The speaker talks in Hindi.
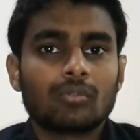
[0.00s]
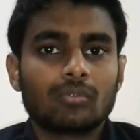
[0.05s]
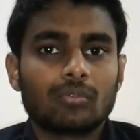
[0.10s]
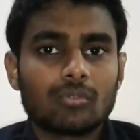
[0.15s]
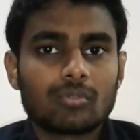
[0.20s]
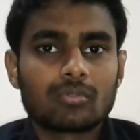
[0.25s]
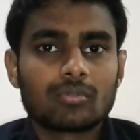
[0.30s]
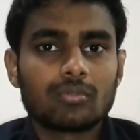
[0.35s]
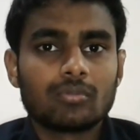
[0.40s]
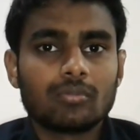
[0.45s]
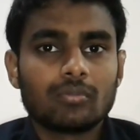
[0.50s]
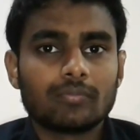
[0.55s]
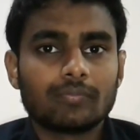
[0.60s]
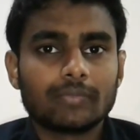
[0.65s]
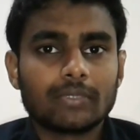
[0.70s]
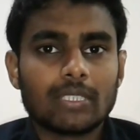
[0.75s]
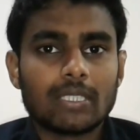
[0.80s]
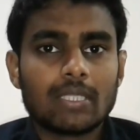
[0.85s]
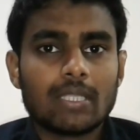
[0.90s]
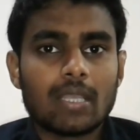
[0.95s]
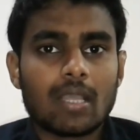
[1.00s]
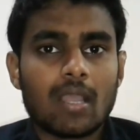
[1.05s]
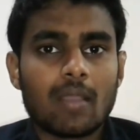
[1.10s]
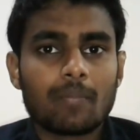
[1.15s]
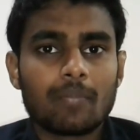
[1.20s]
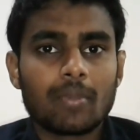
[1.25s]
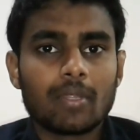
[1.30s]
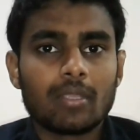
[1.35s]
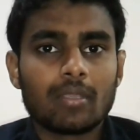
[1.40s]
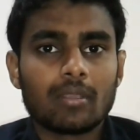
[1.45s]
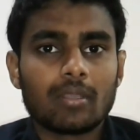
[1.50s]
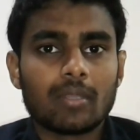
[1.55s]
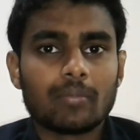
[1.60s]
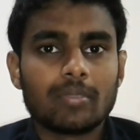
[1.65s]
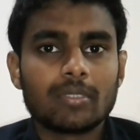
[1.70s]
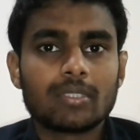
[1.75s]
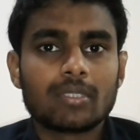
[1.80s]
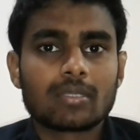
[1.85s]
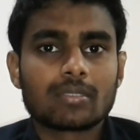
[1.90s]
दोस्तों यदि आपने अभी